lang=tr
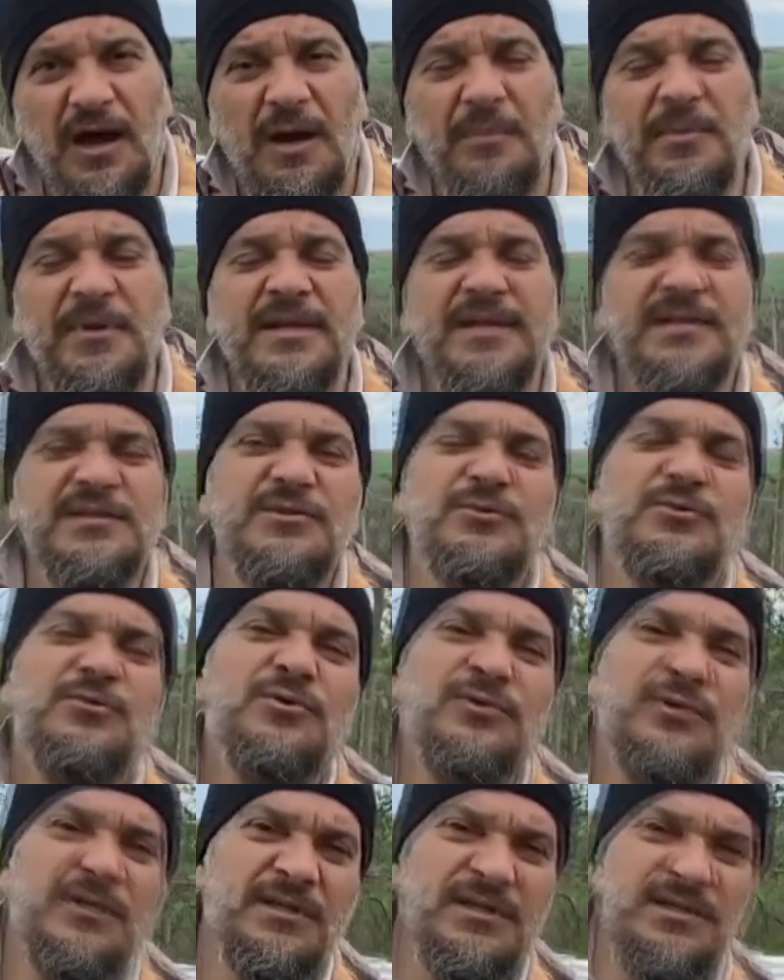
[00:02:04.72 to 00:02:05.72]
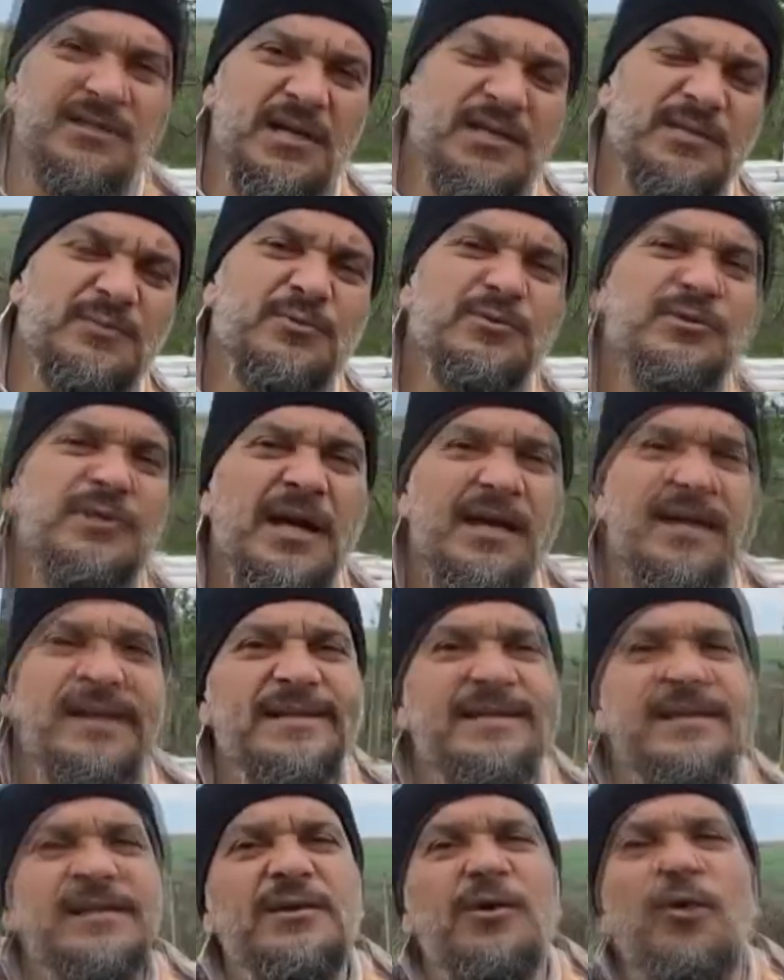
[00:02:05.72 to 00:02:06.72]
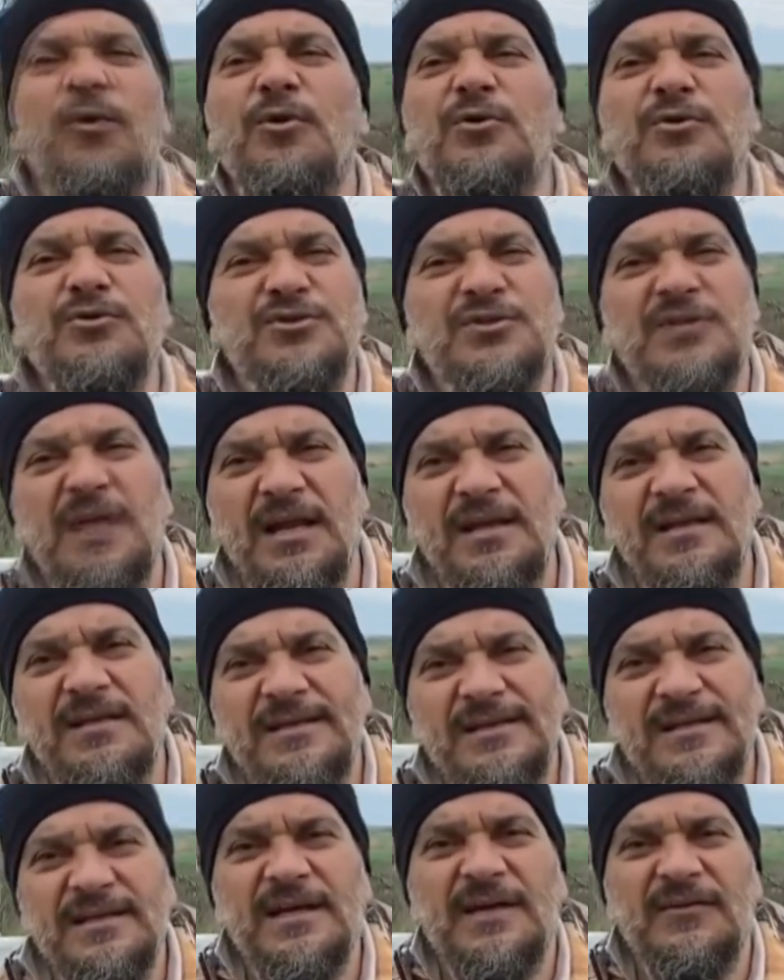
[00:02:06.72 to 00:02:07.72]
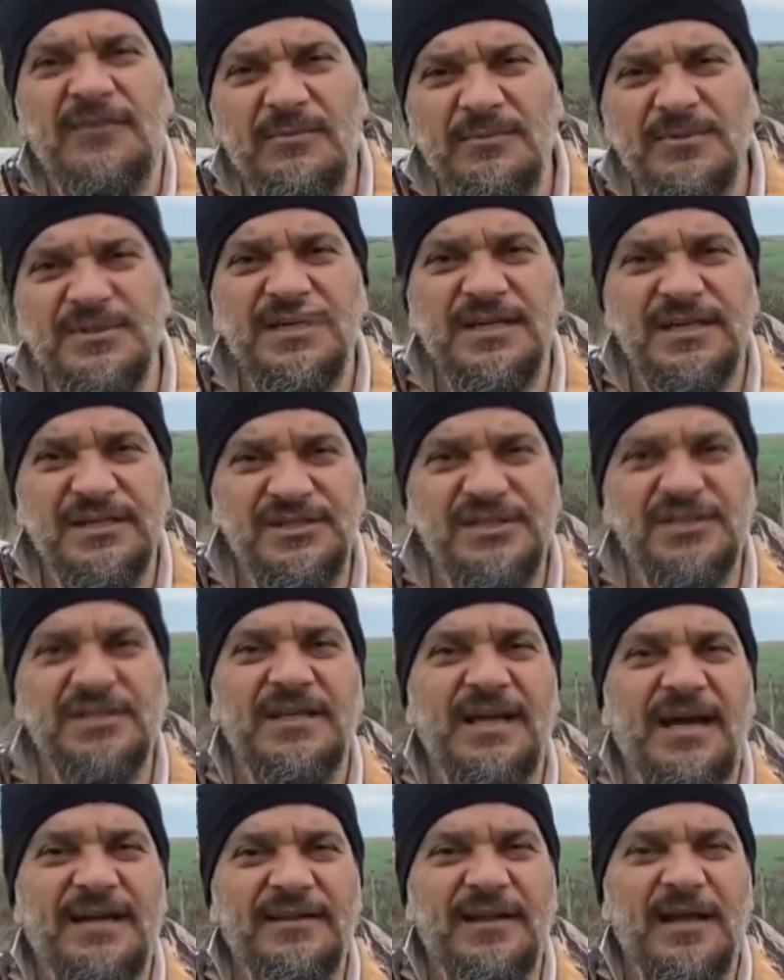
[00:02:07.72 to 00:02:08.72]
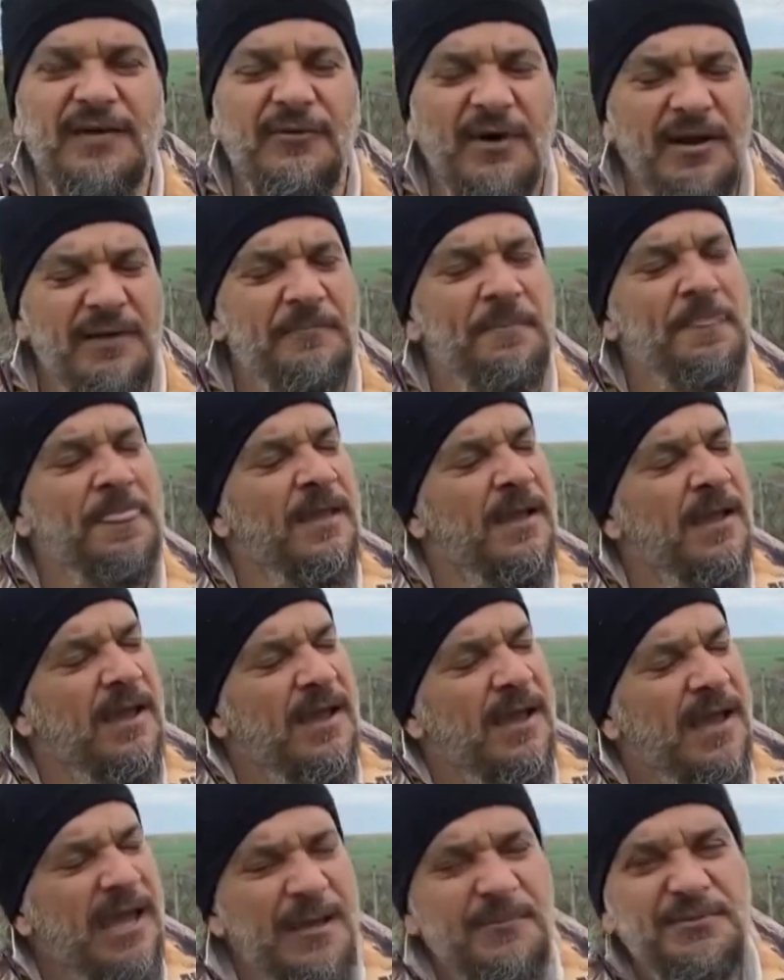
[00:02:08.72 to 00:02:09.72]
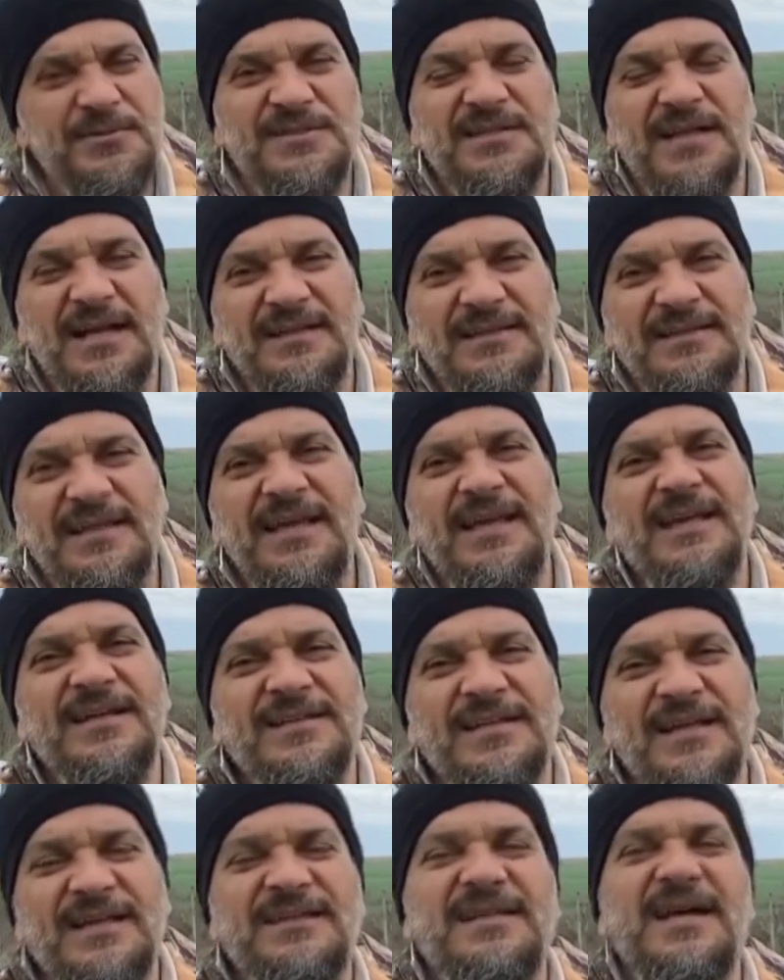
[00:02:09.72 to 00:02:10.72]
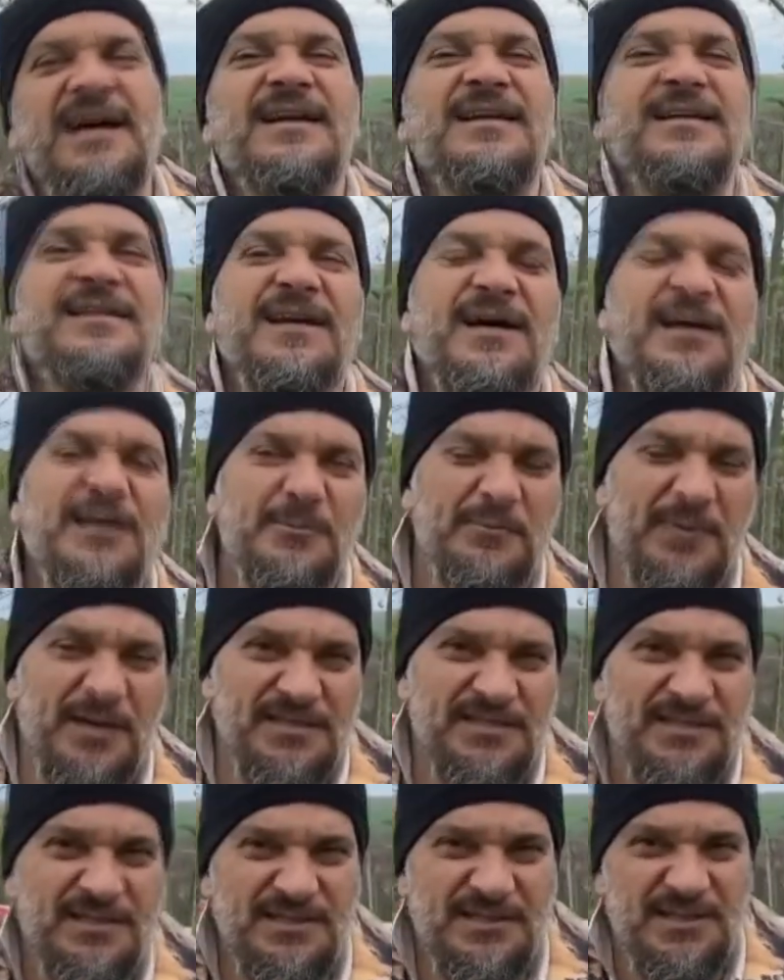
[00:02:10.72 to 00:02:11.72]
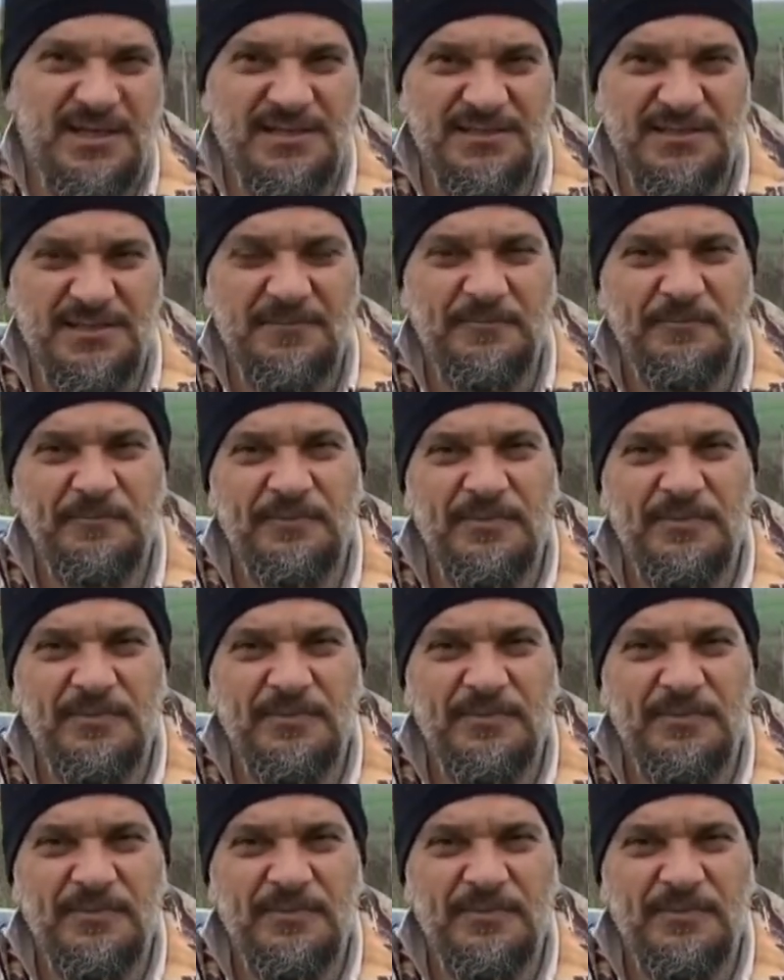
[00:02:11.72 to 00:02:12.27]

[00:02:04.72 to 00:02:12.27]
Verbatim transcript: ama nasıl kullanacağız? Bunlarla ilgili ölçülerle ilgili kafamız karışık diyenler var. Hepsinden tek tek tane tane bahsedeceğiz.